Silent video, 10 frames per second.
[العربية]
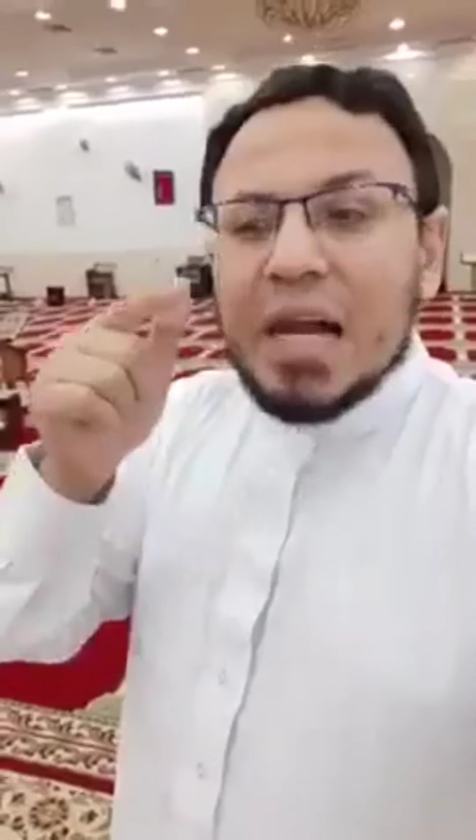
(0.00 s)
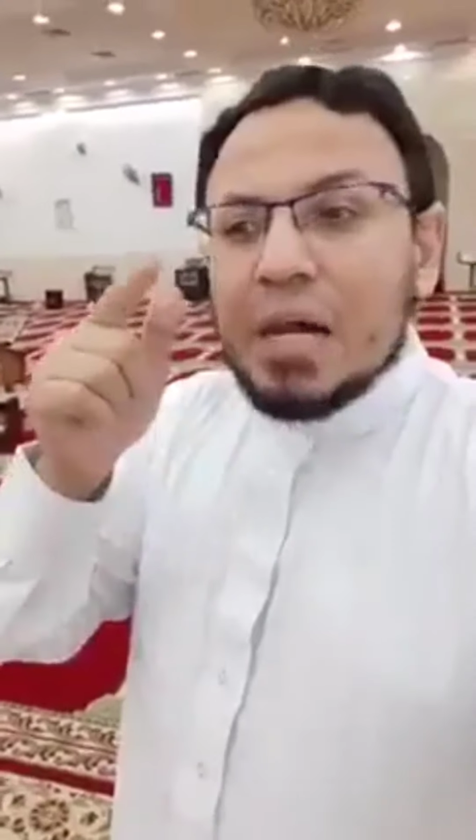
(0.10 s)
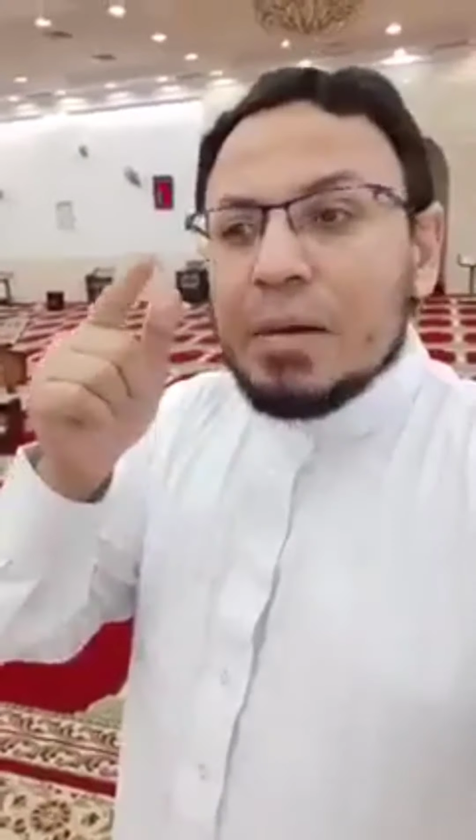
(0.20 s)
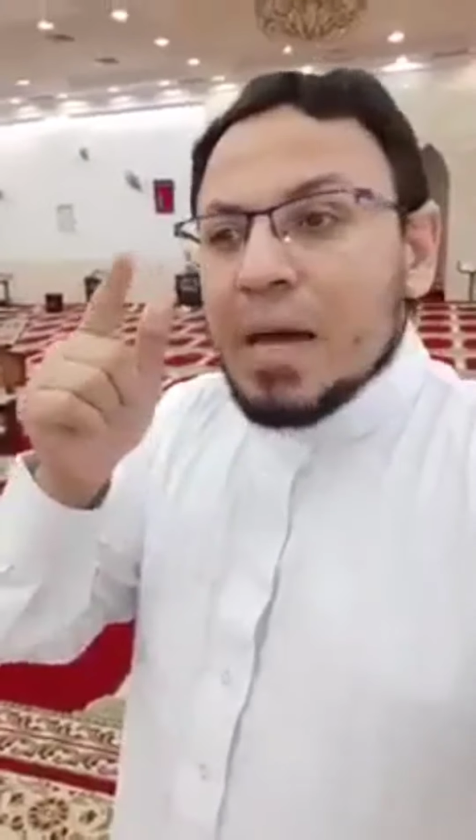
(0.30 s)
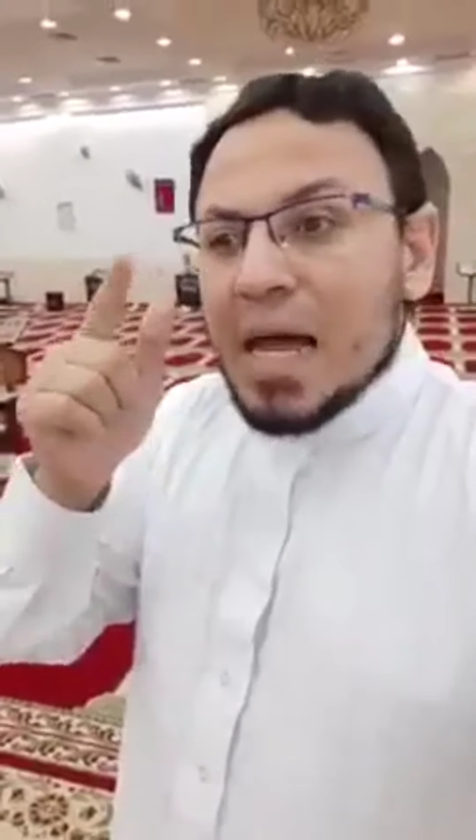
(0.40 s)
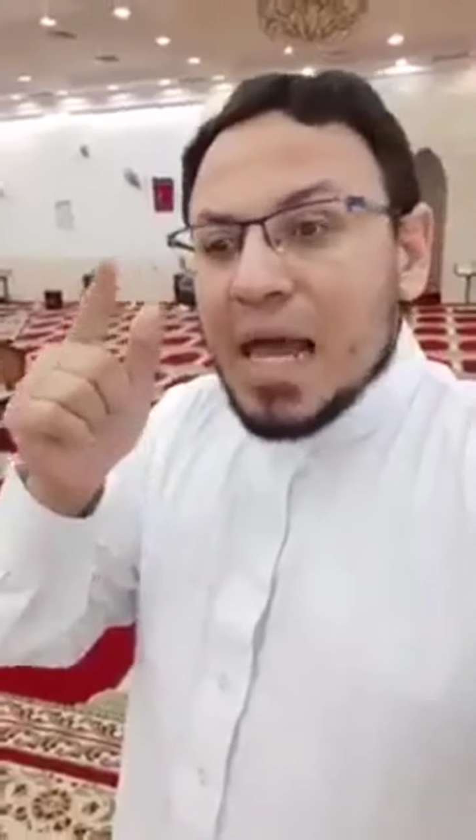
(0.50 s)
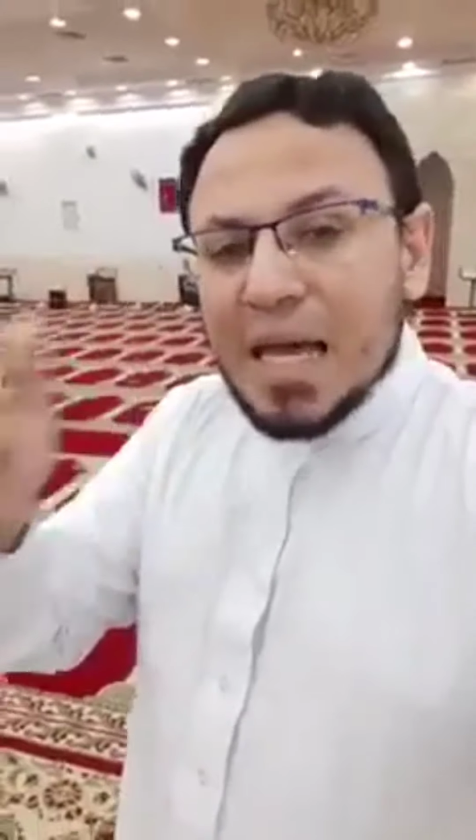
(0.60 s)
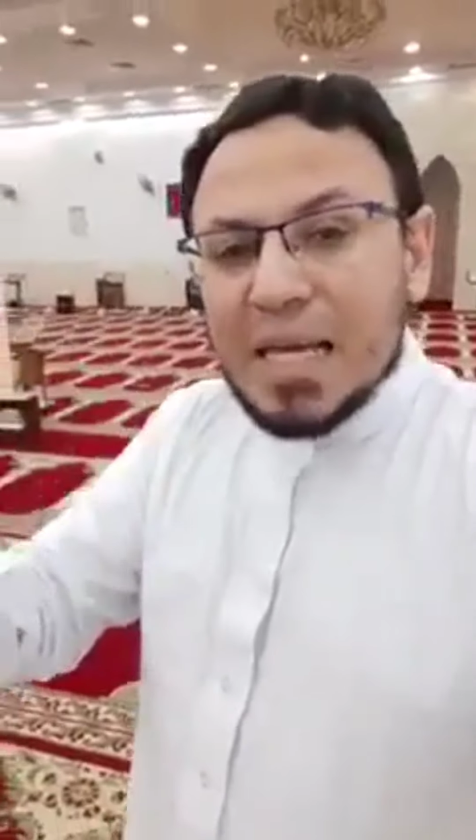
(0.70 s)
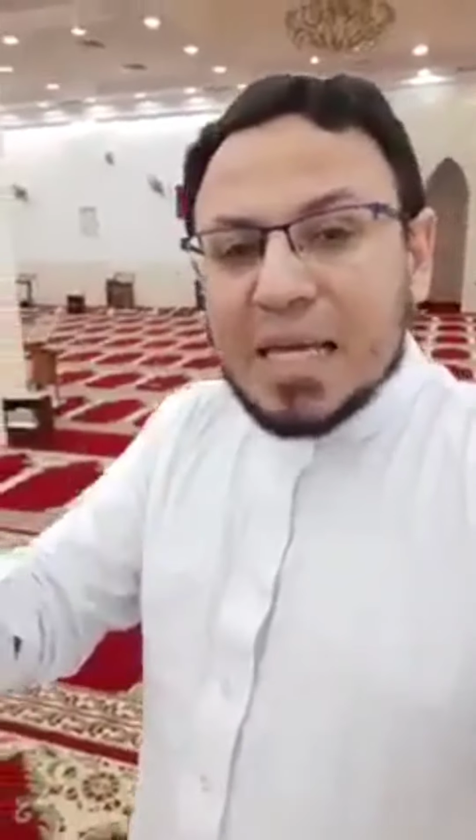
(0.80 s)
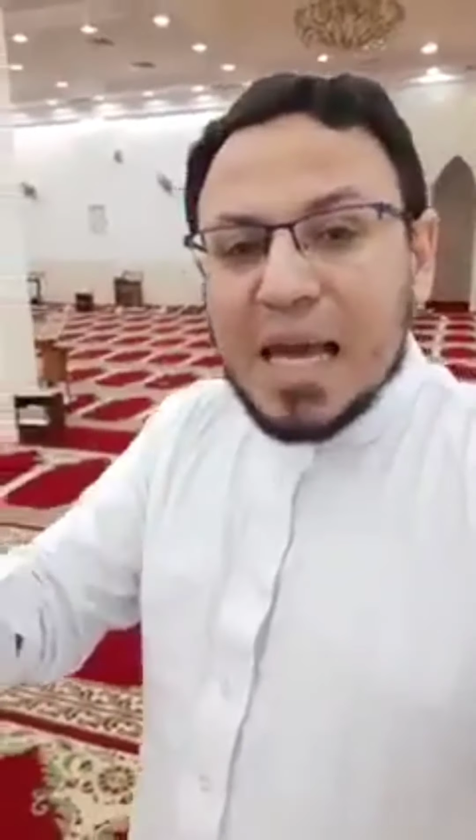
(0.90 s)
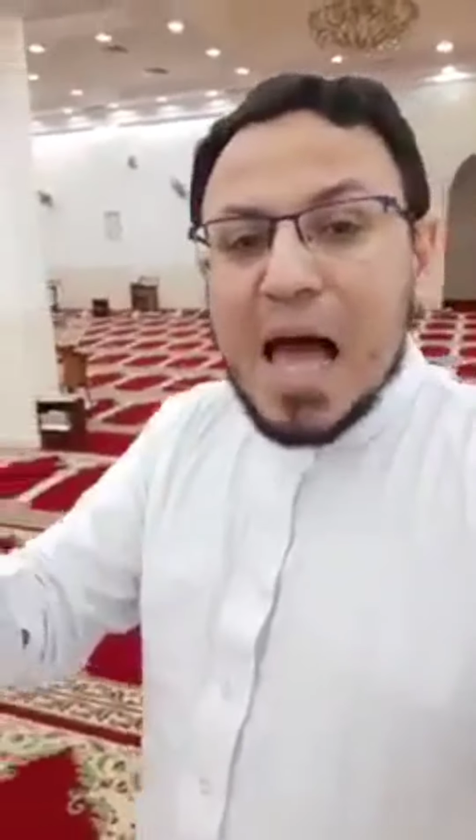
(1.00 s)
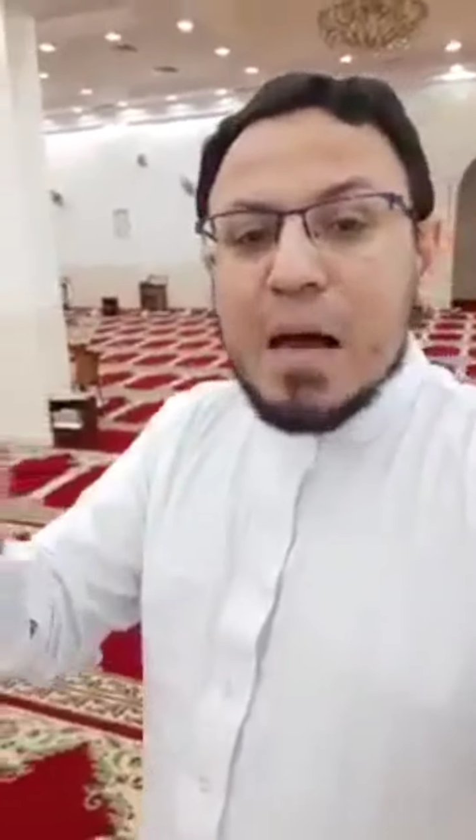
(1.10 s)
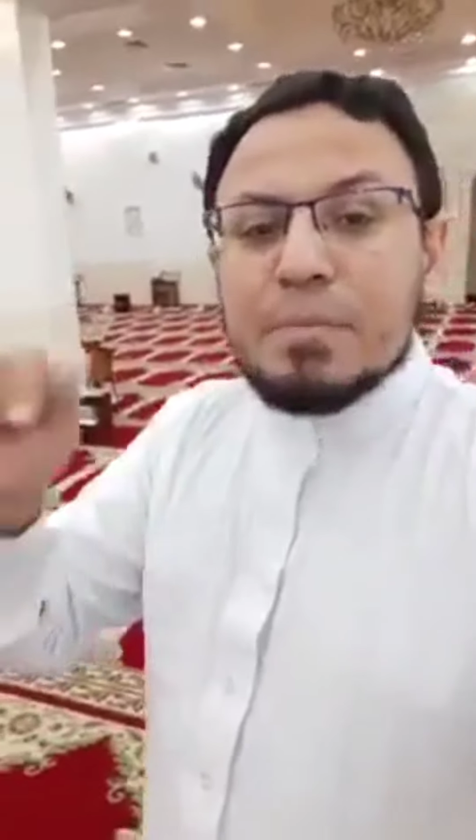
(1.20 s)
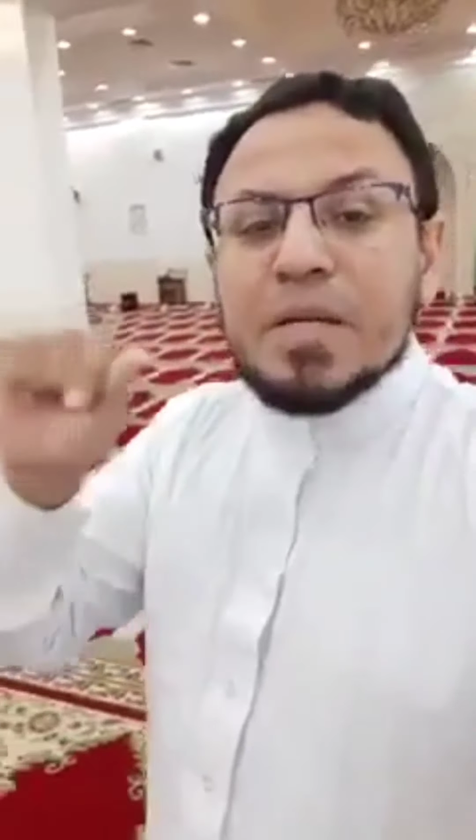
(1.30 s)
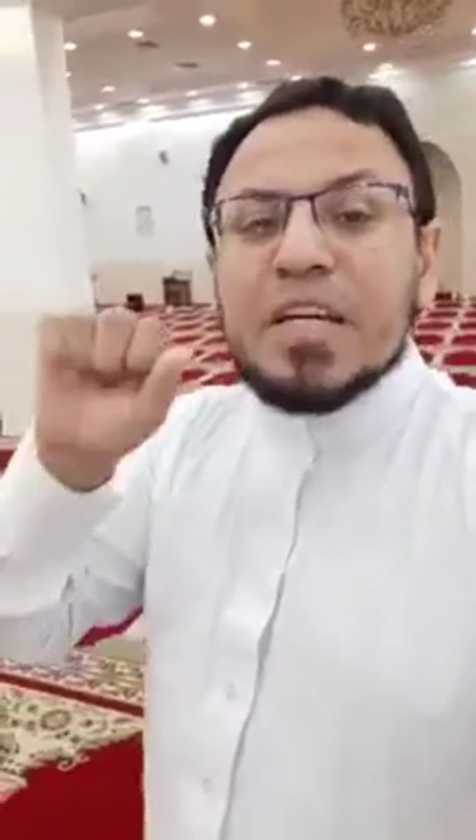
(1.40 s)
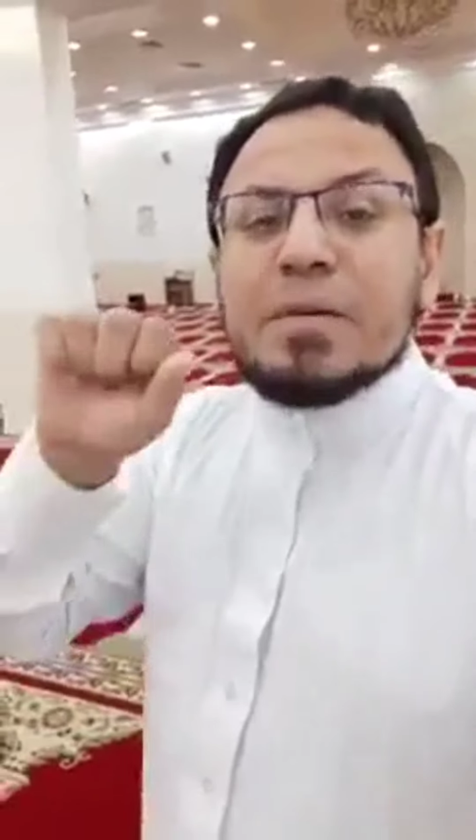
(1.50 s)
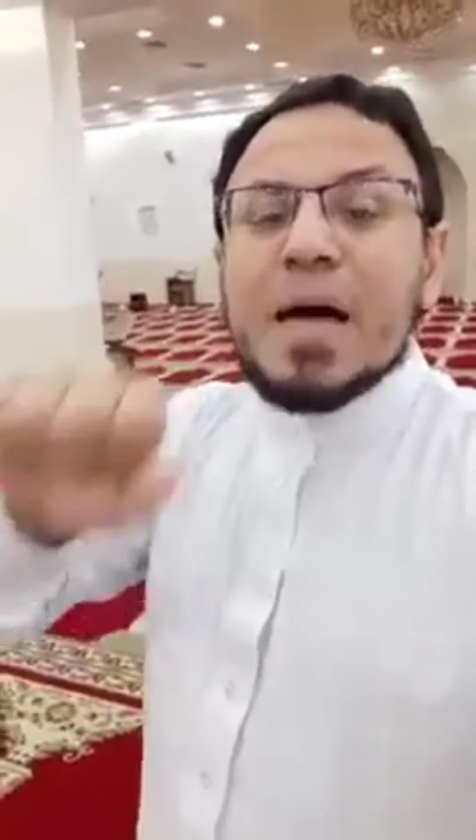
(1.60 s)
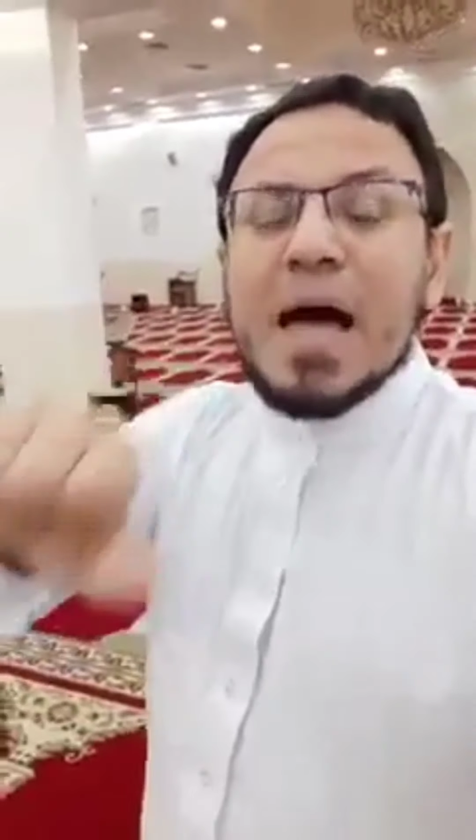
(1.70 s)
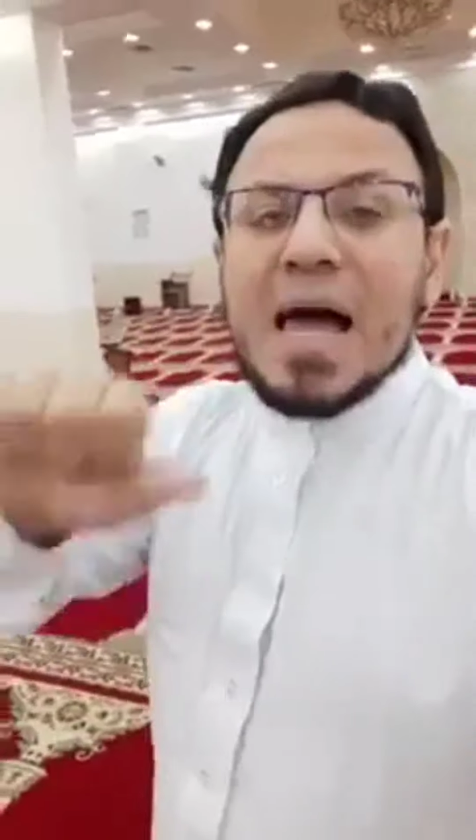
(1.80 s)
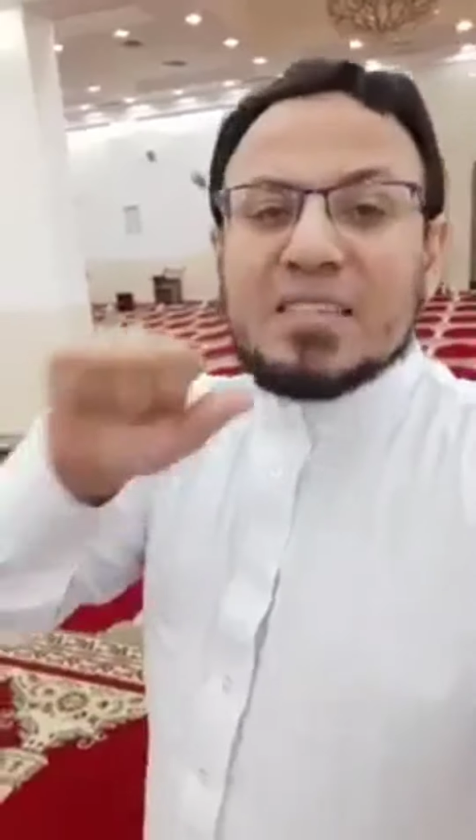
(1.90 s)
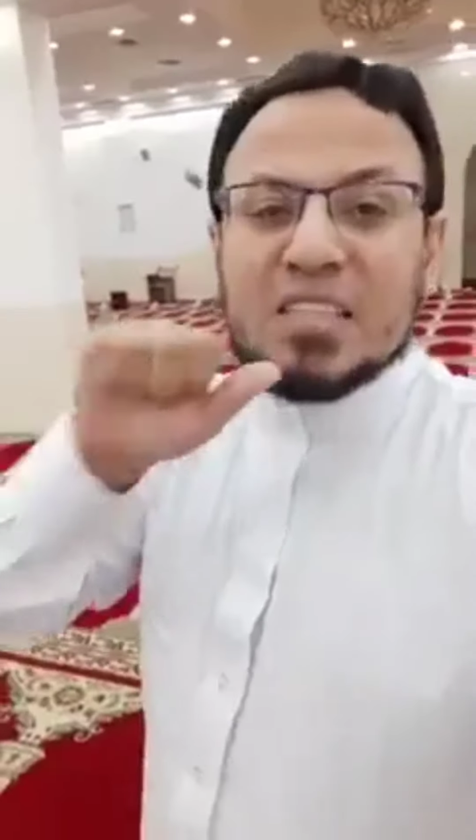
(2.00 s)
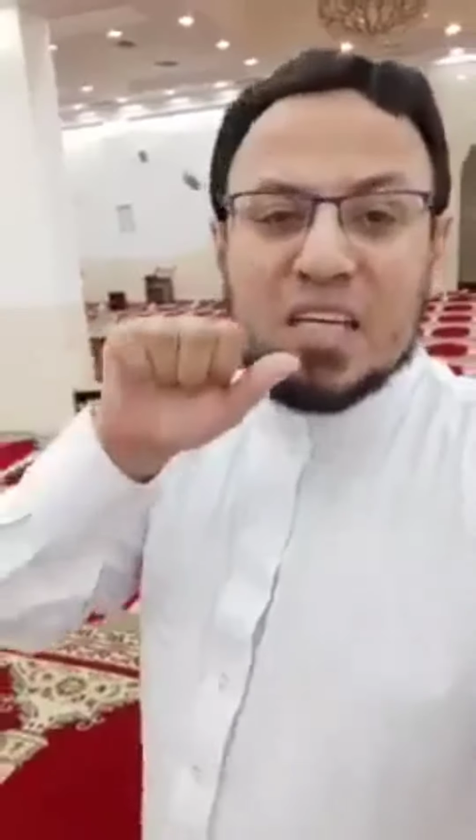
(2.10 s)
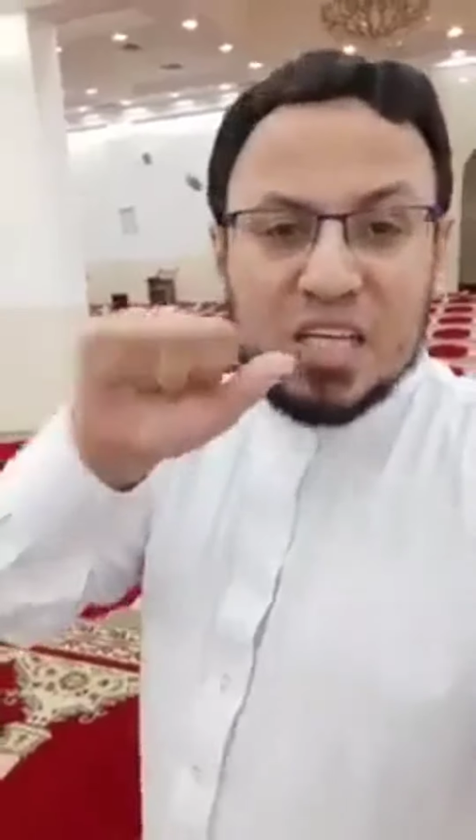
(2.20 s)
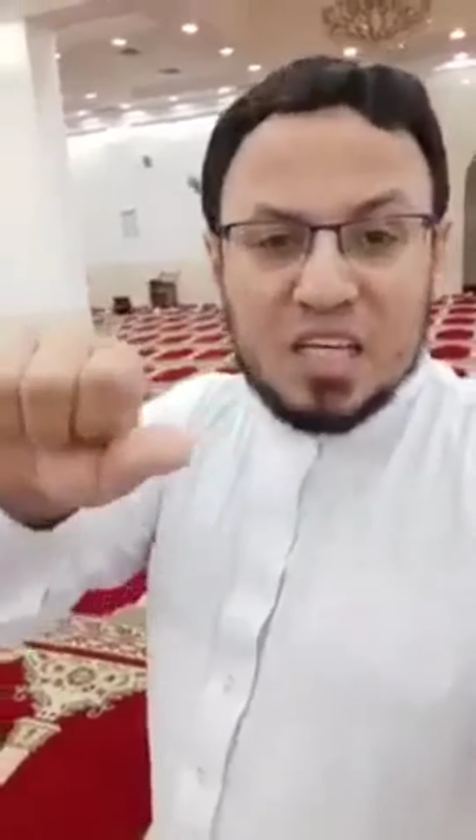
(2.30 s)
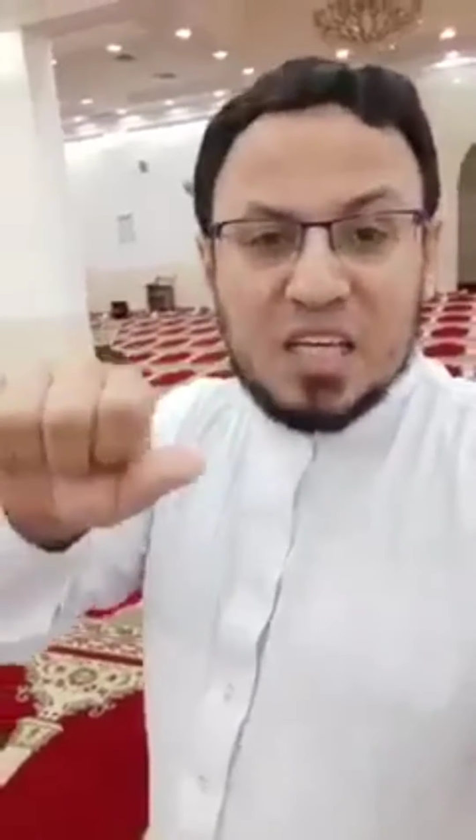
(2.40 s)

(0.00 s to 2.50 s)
الملائكه بعباده